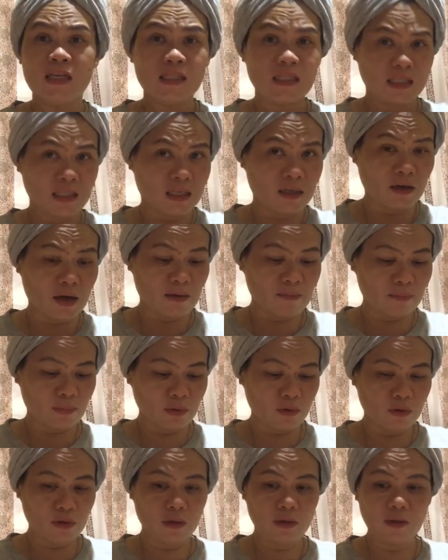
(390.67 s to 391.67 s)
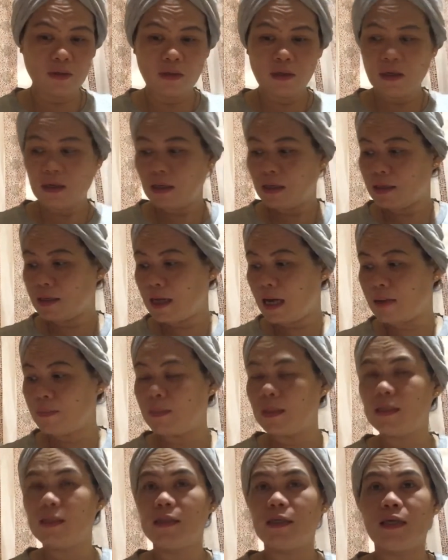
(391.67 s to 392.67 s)
scramble
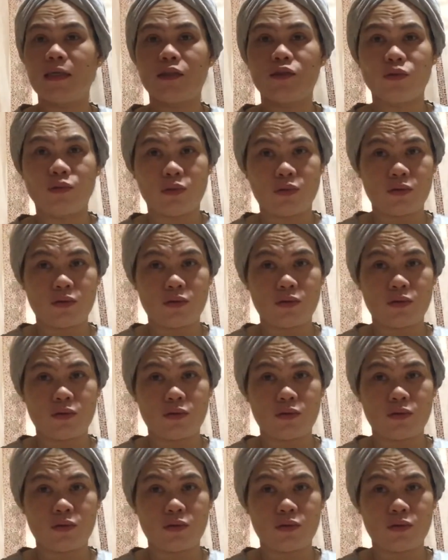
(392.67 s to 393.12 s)
gamit ito.